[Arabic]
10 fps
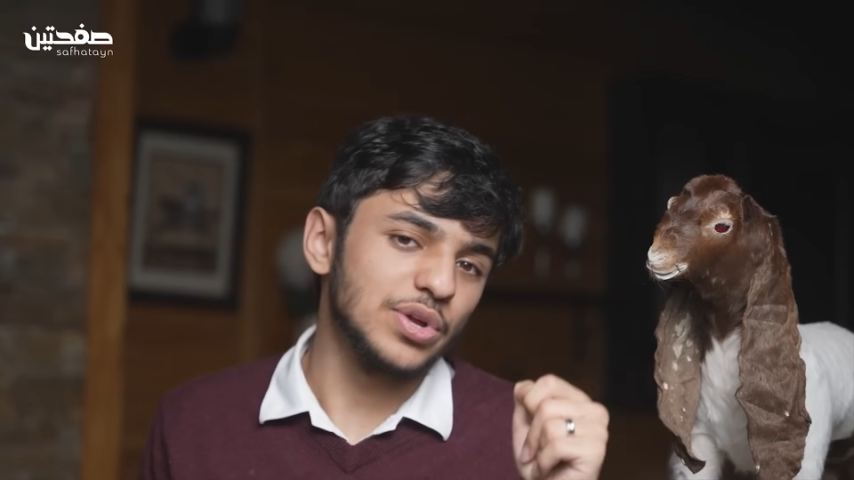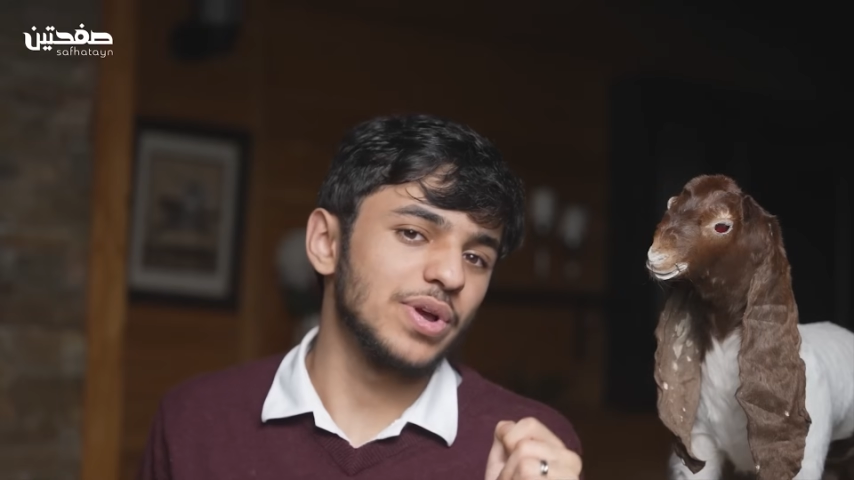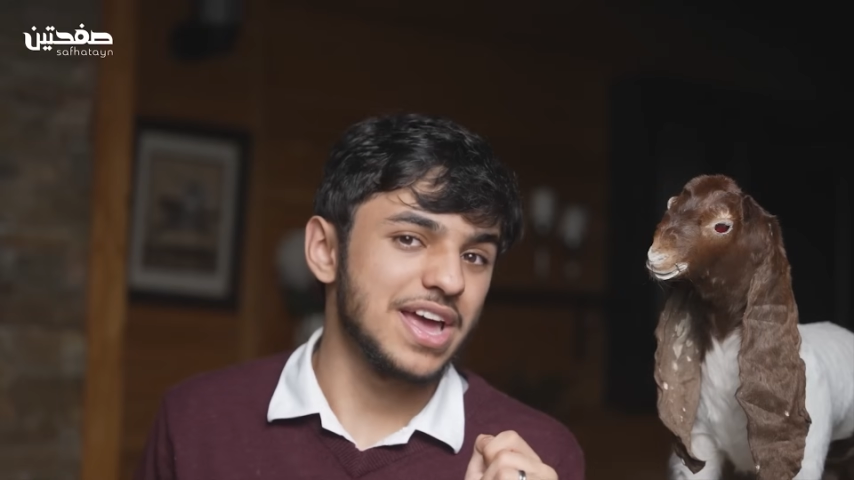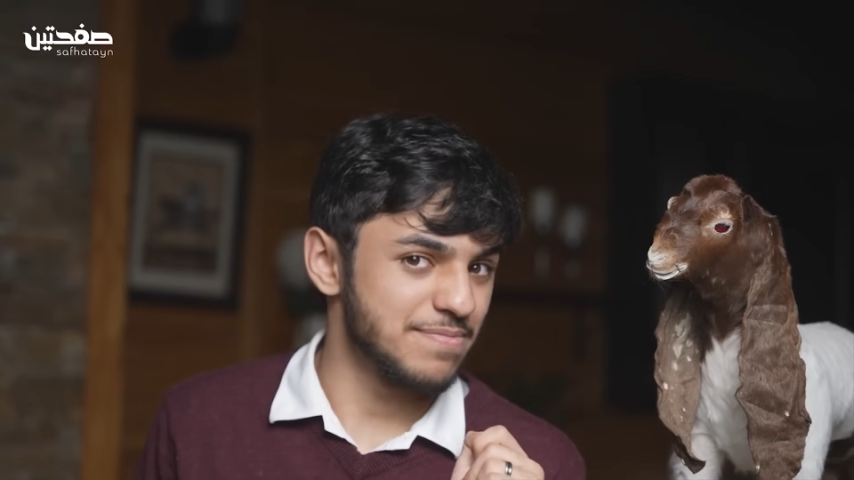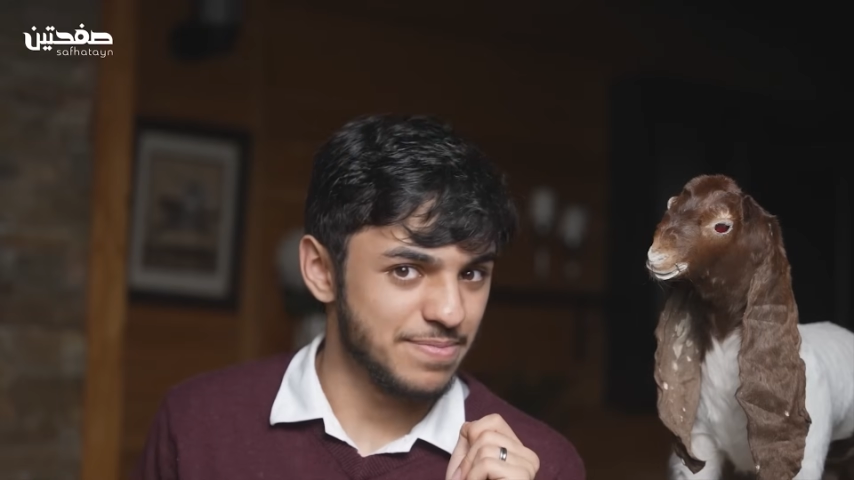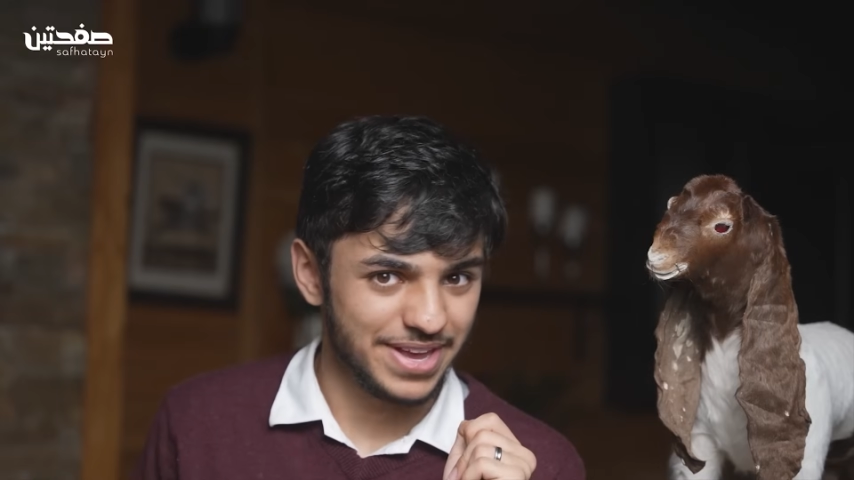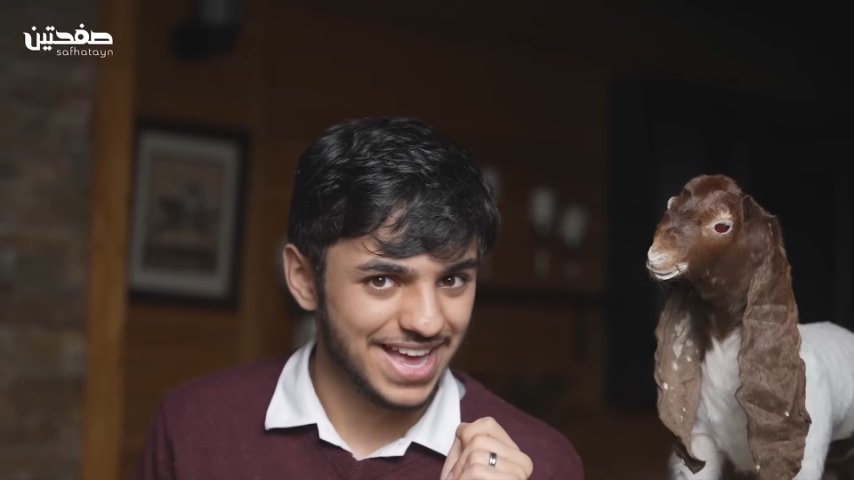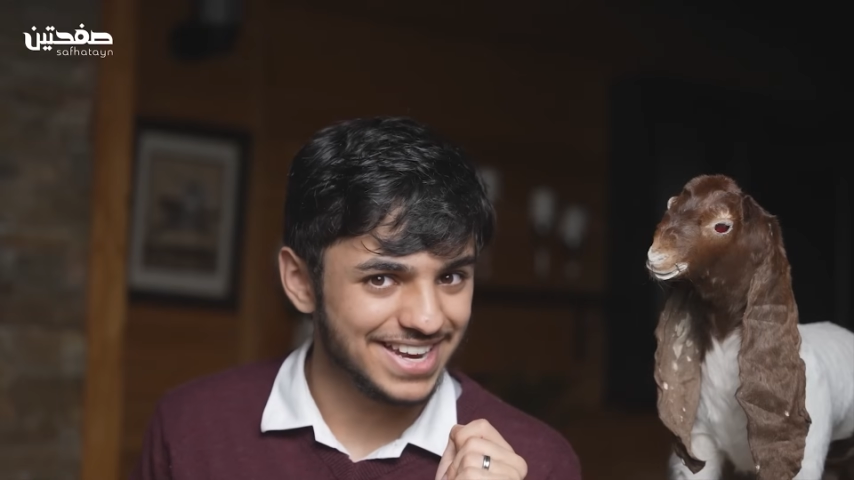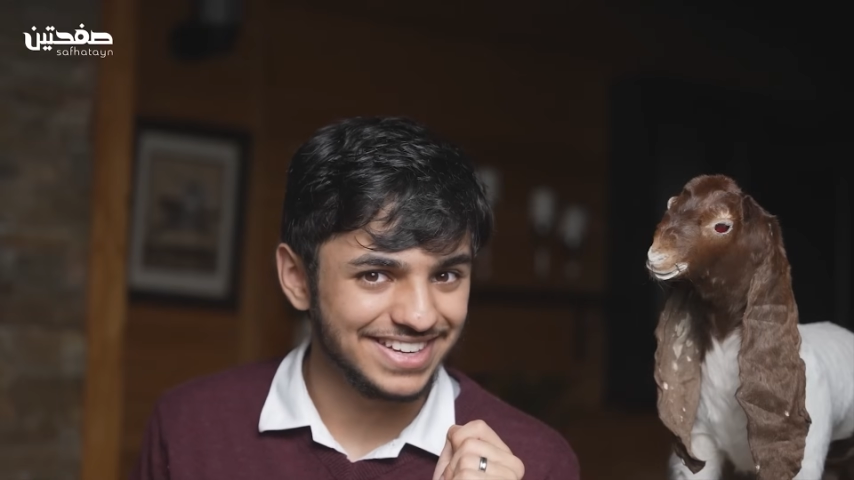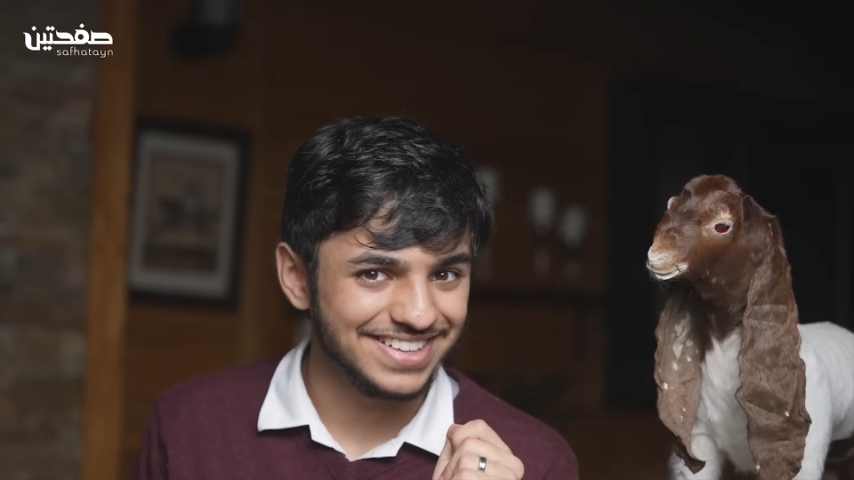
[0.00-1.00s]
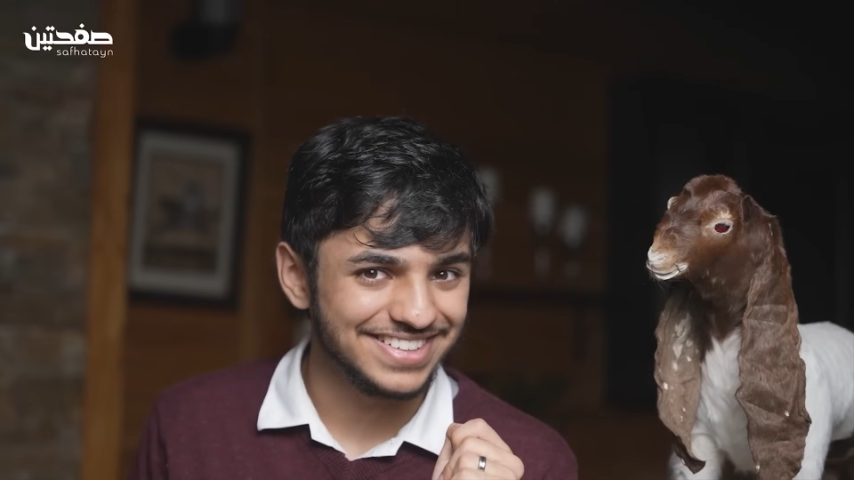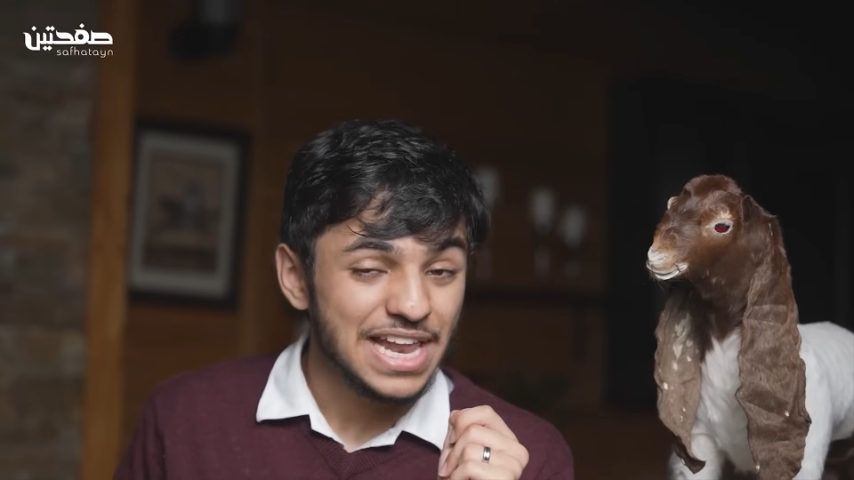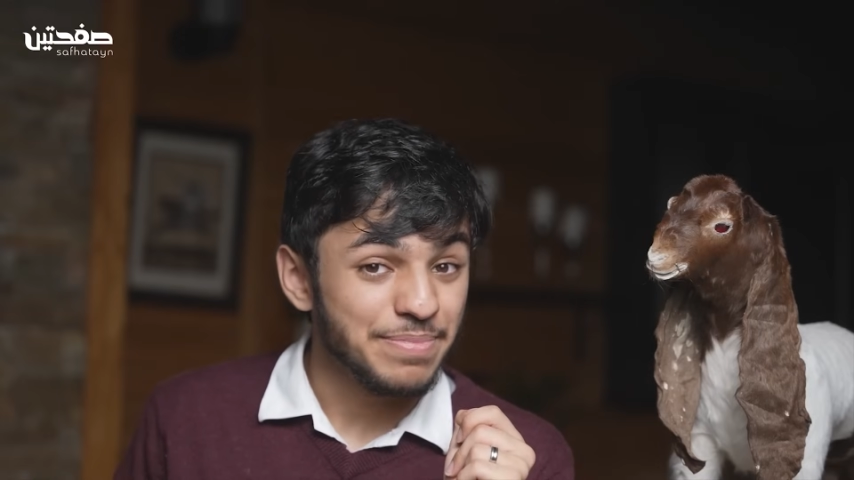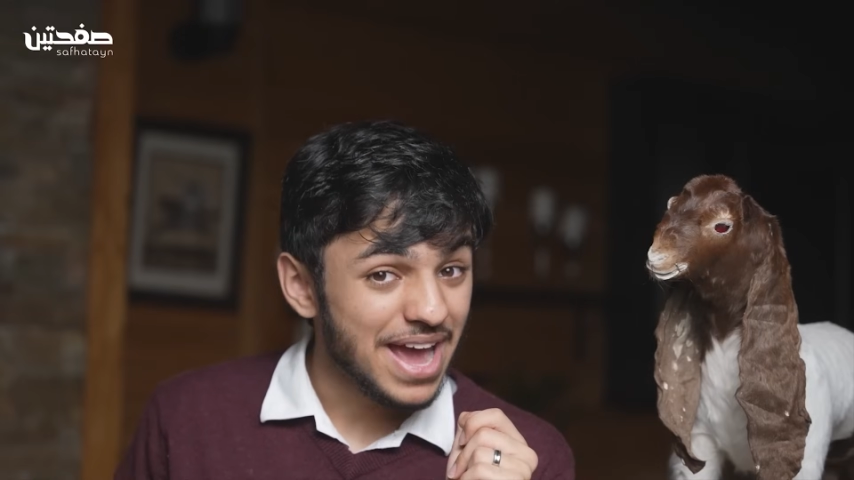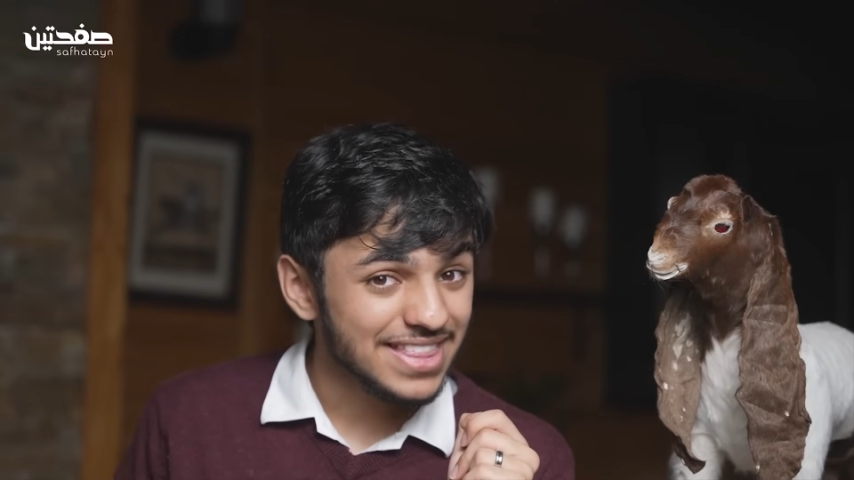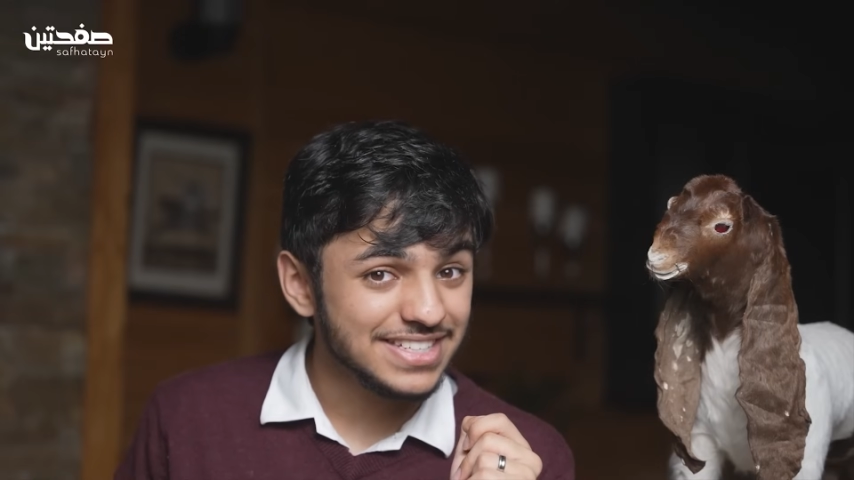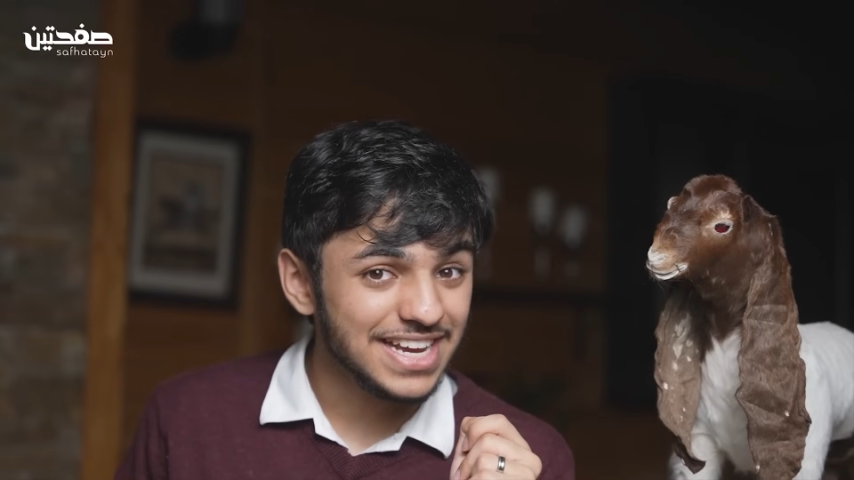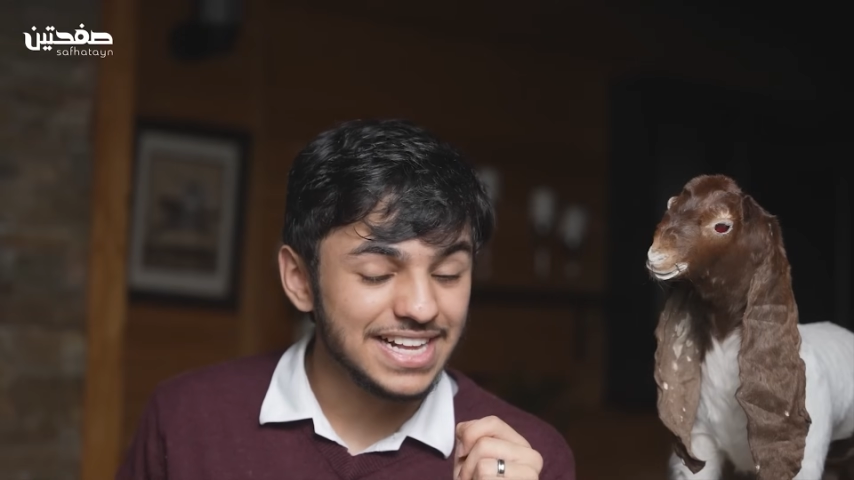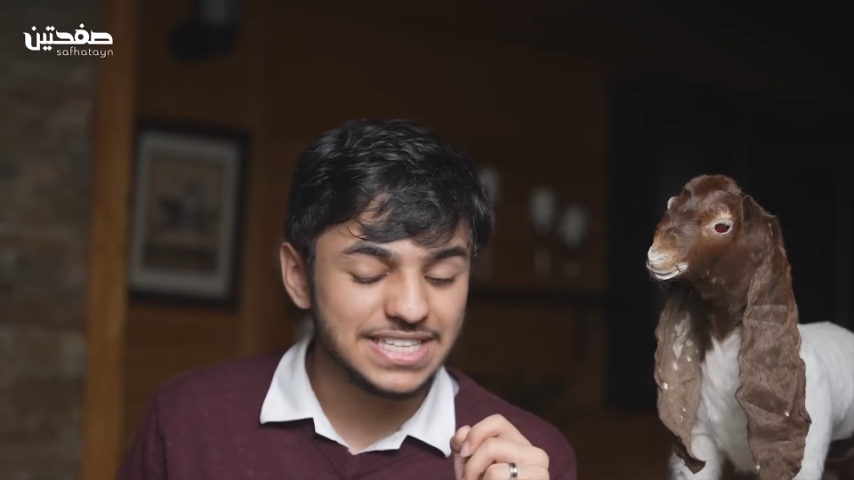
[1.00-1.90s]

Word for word: لو كان بمكاني بهذا الشكل